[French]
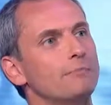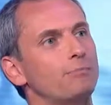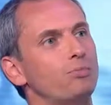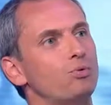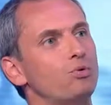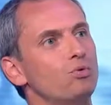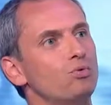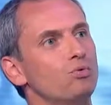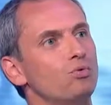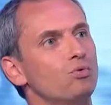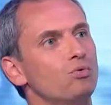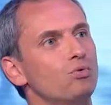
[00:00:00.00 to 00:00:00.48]

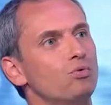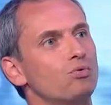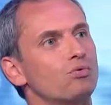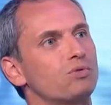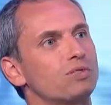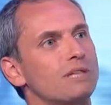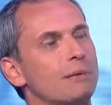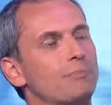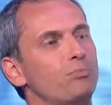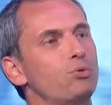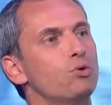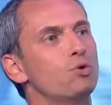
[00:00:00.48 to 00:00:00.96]
plus,
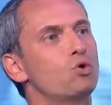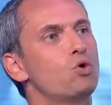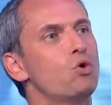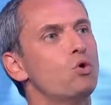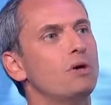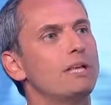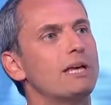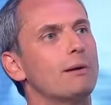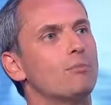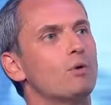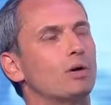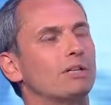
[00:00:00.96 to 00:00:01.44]
plus
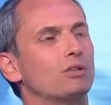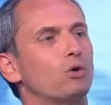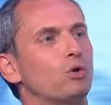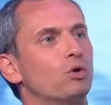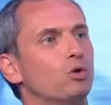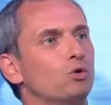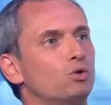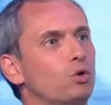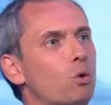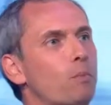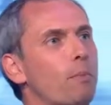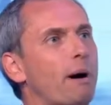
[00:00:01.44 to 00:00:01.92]
cool, il y a moins
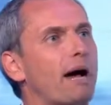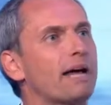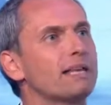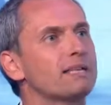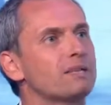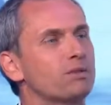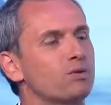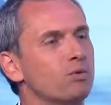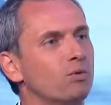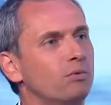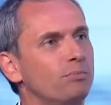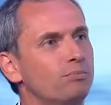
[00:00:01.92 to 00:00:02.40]
de,
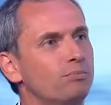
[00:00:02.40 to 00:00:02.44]
pression